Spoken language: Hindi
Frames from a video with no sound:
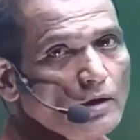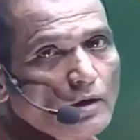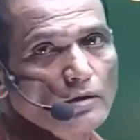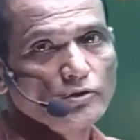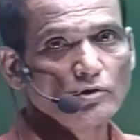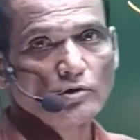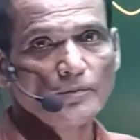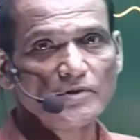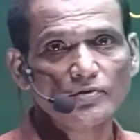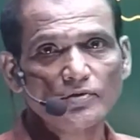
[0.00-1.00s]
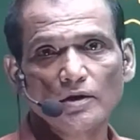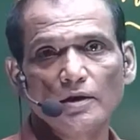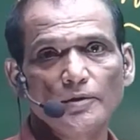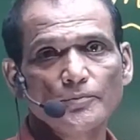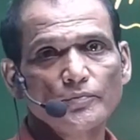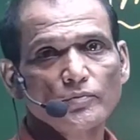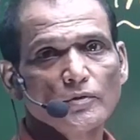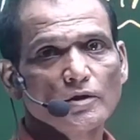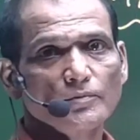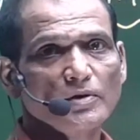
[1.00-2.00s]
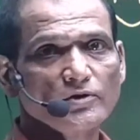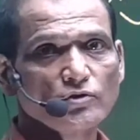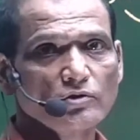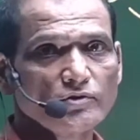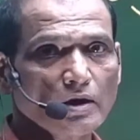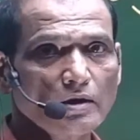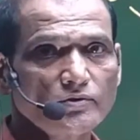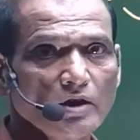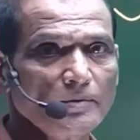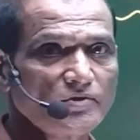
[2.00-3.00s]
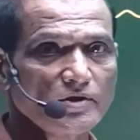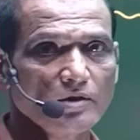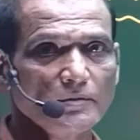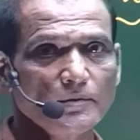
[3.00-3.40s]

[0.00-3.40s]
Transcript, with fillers: जिसको आप जानते हैं कि फर्स्ट और सेकंड सेमेस्टर में